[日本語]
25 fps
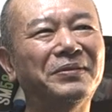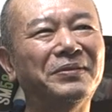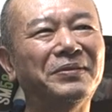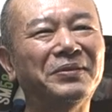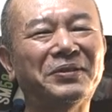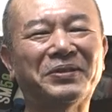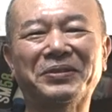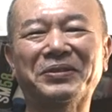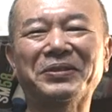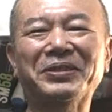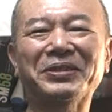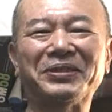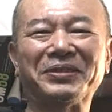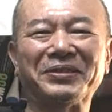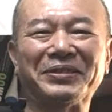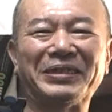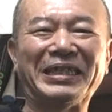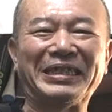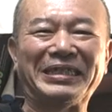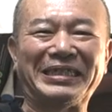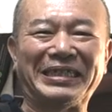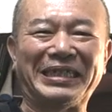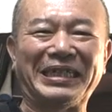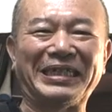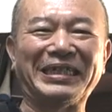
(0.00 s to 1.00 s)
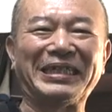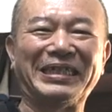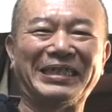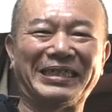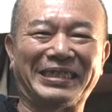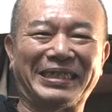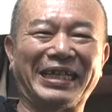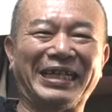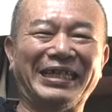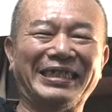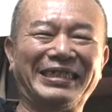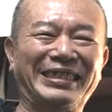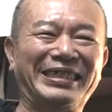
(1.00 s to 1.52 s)
美しくないじゃないです
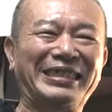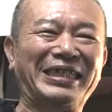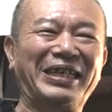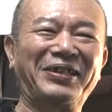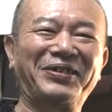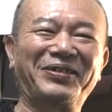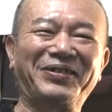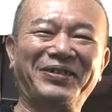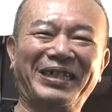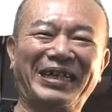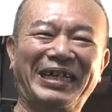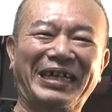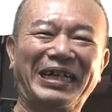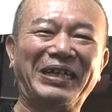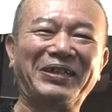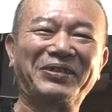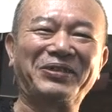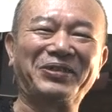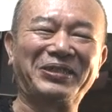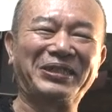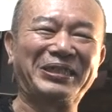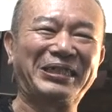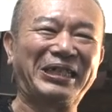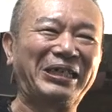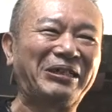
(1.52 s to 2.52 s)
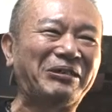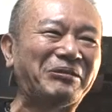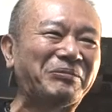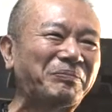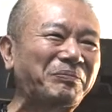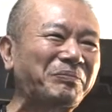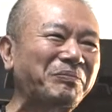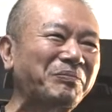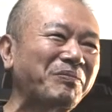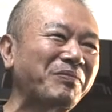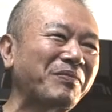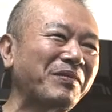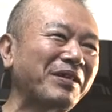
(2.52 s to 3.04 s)
か、試合の流れとして。
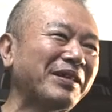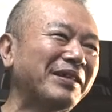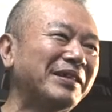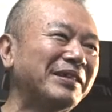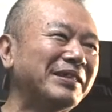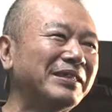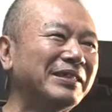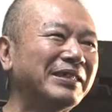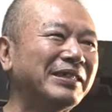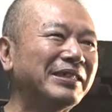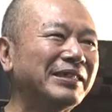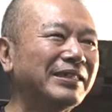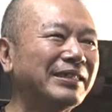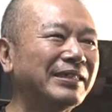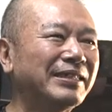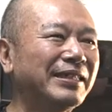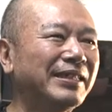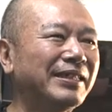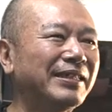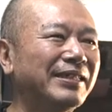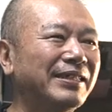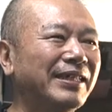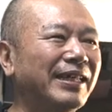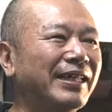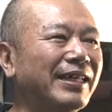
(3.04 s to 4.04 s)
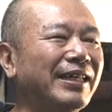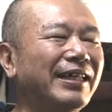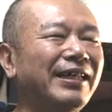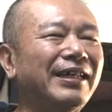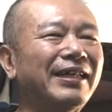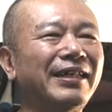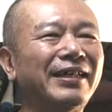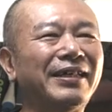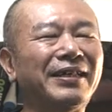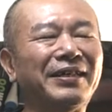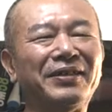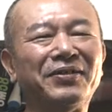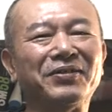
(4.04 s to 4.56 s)
だか
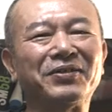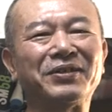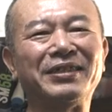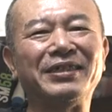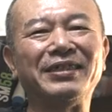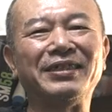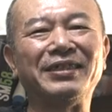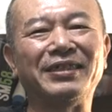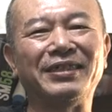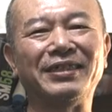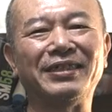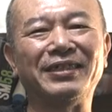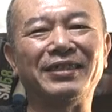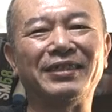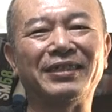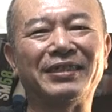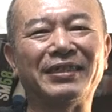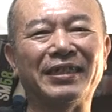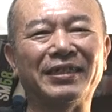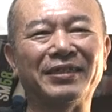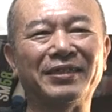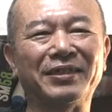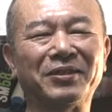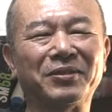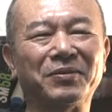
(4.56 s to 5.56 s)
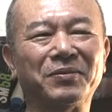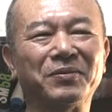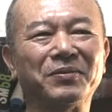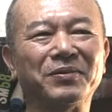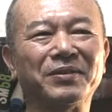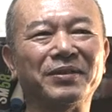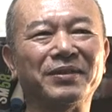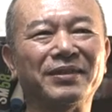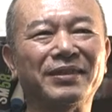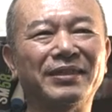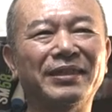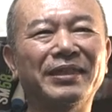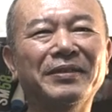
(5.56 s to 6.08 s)
ら、禁止にしたんだと思う
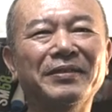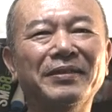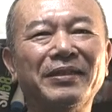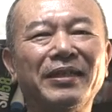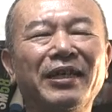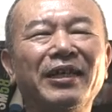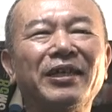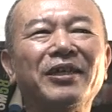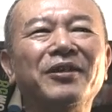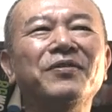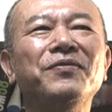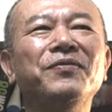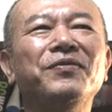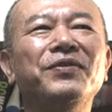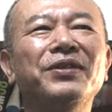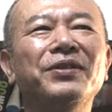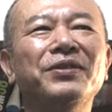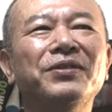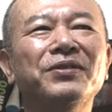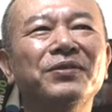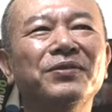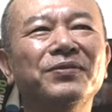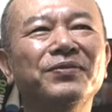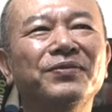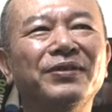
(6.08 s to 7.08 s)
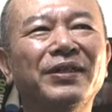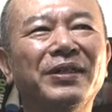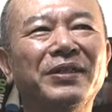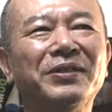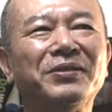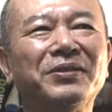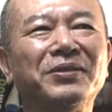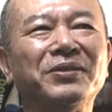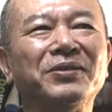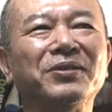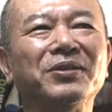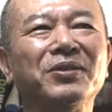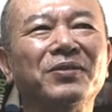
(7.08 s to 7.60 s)
んですね。インフィールドフライ
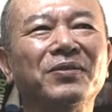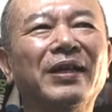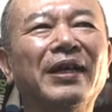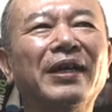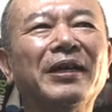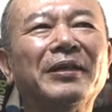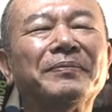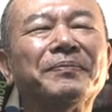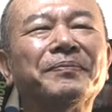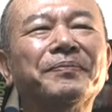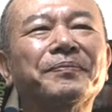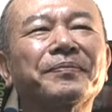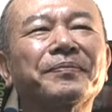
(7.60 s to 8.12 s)
というのは、